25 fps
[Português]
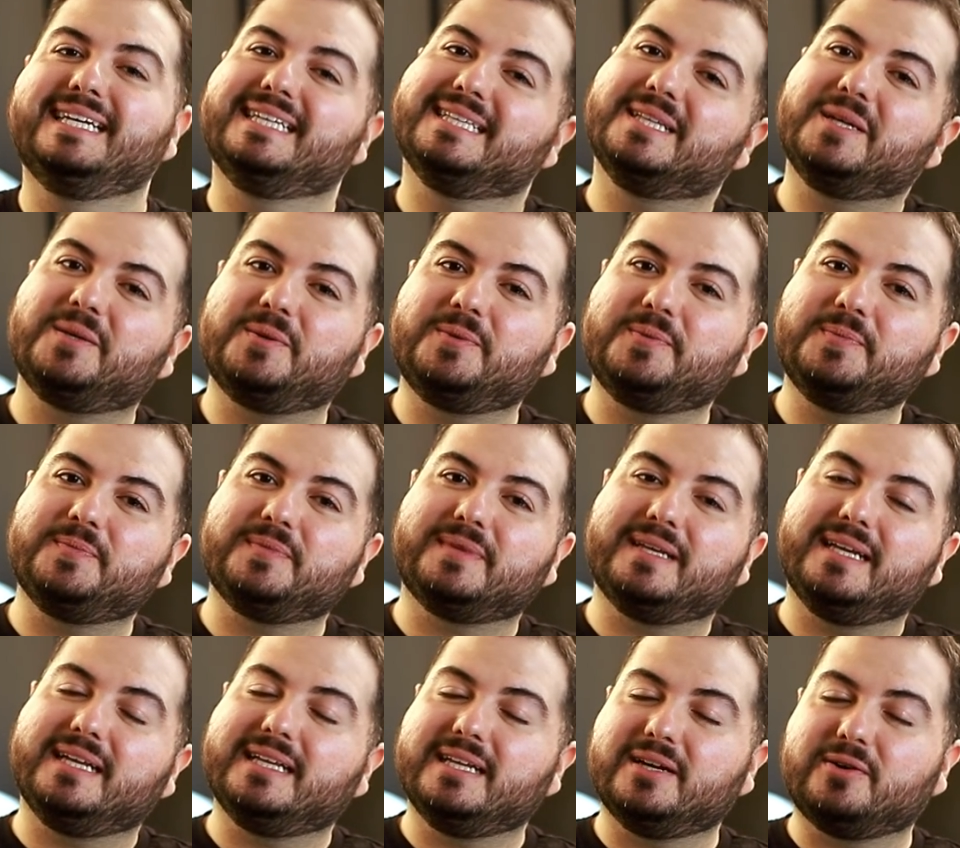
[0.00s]
Então,
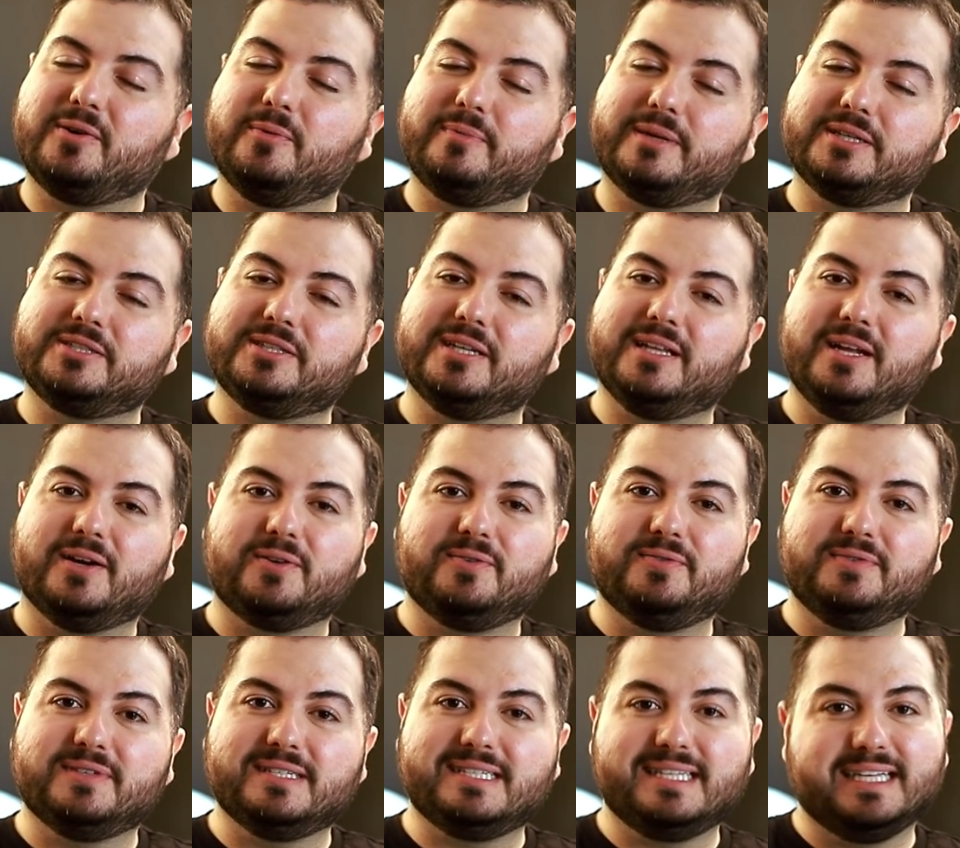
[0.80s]
queria compartilhar
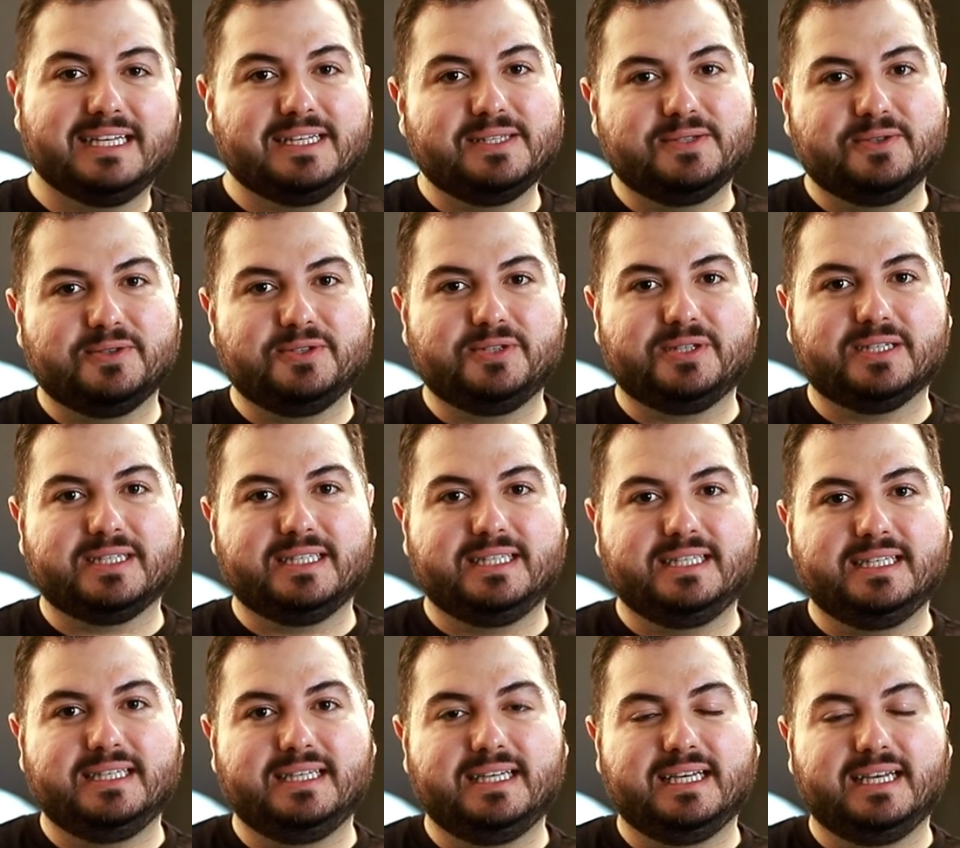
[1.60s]
com vocês hoje
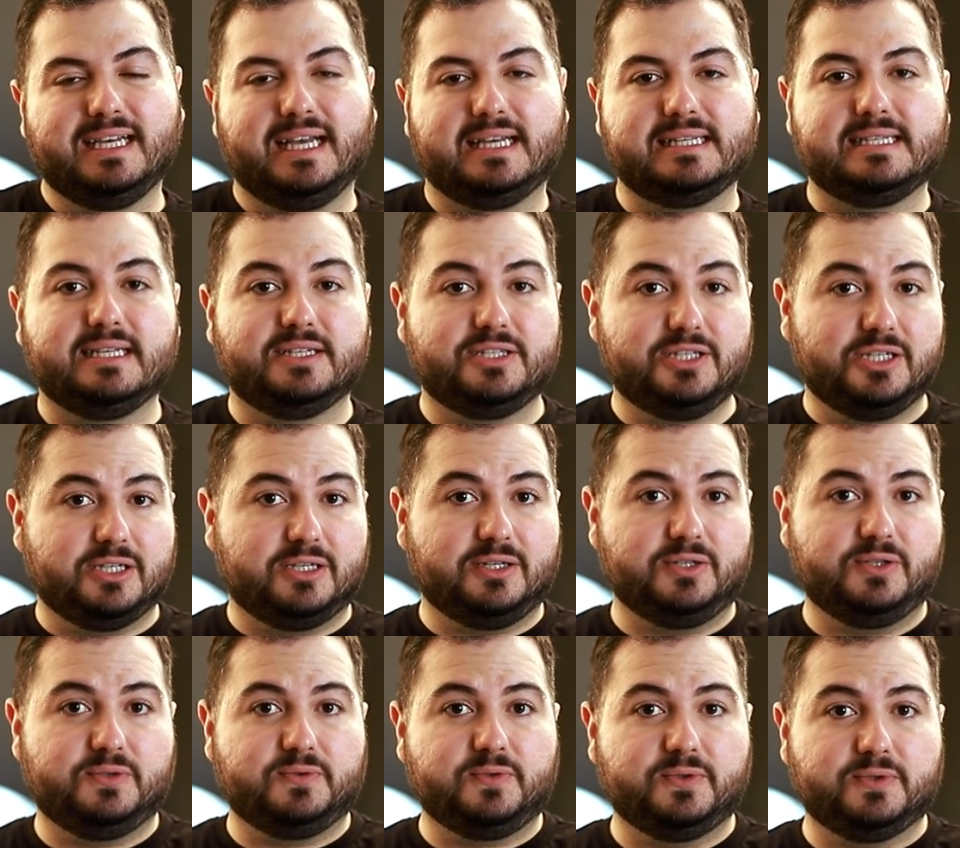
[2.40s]
aqui essa
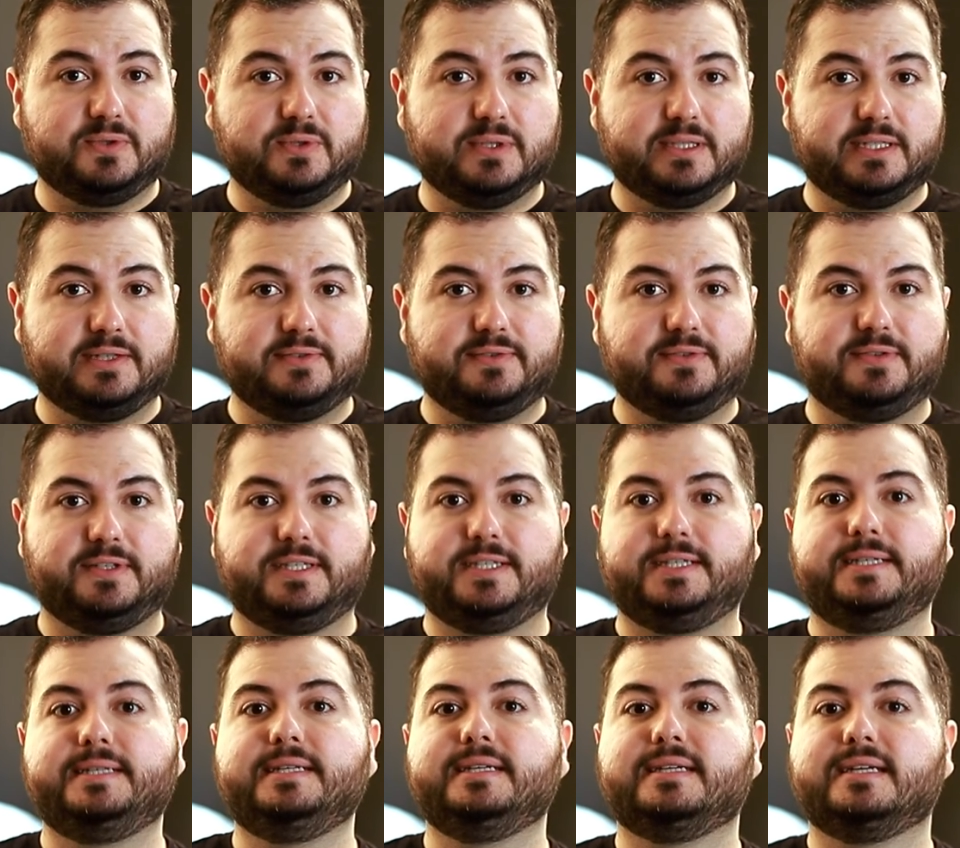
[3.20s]
dica de
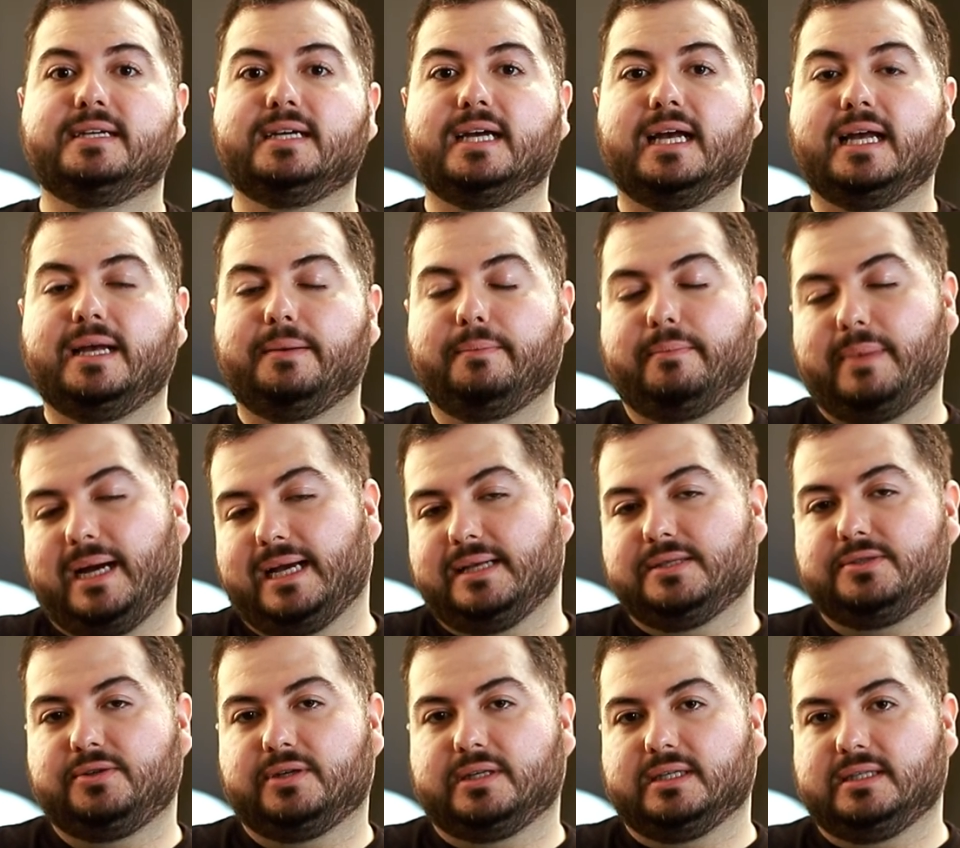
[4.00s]
fotografia
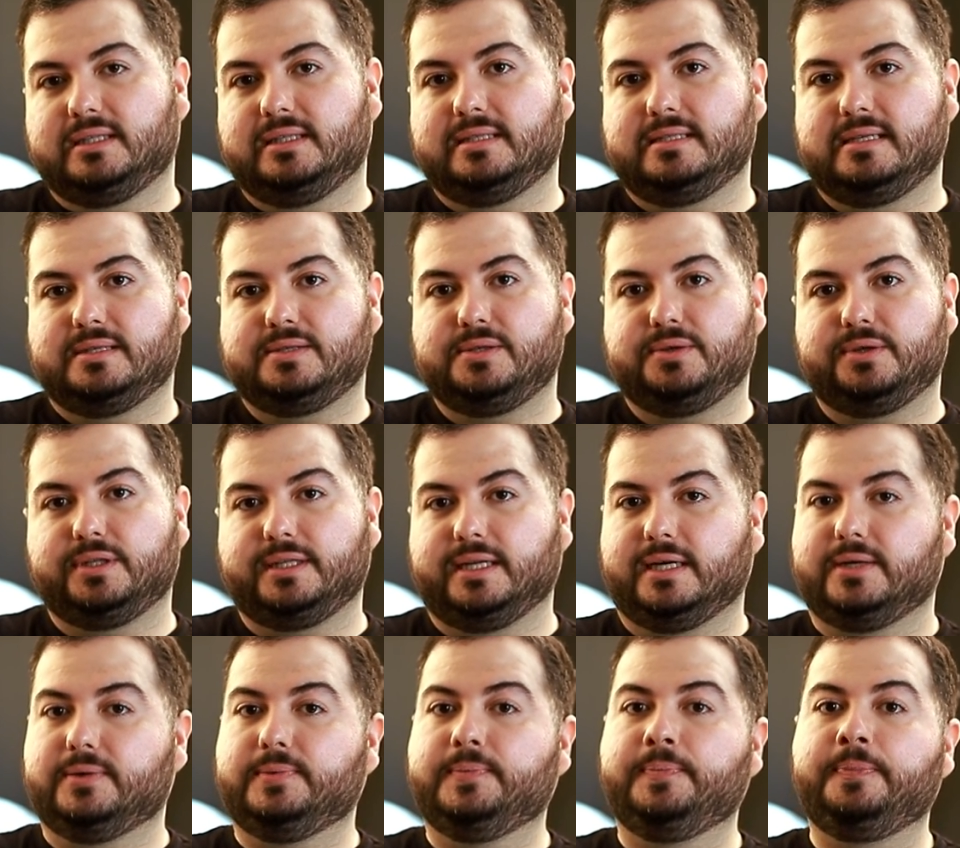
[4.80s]
mais
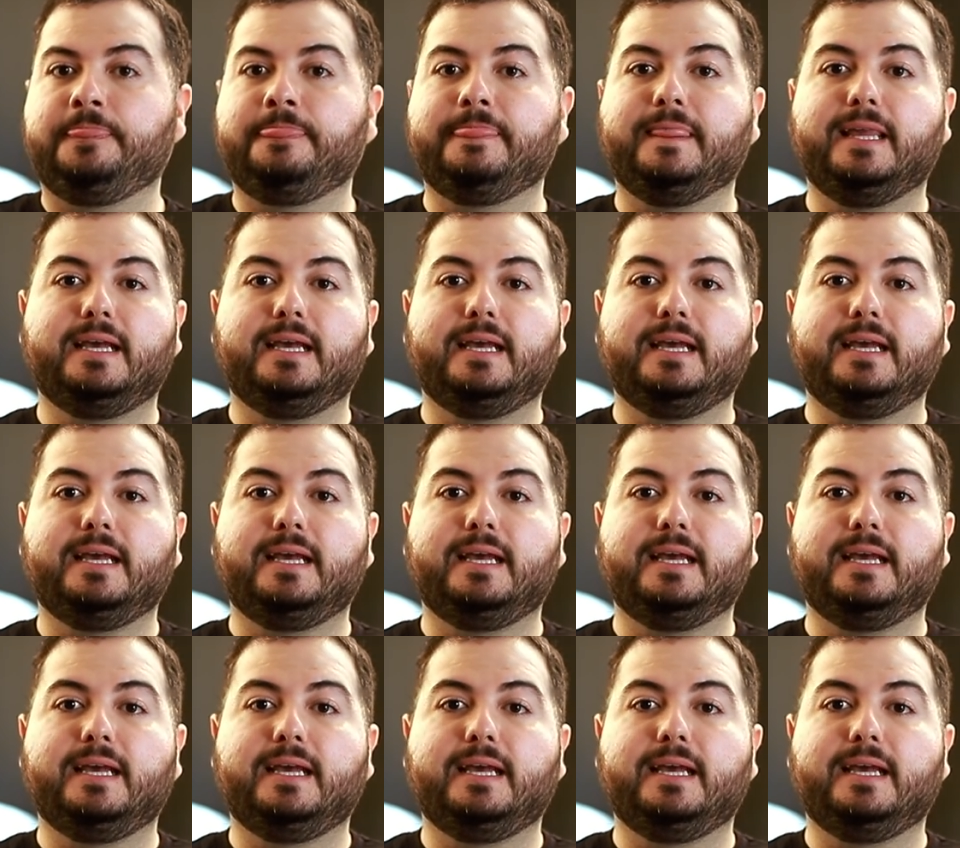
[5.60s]
organizacional.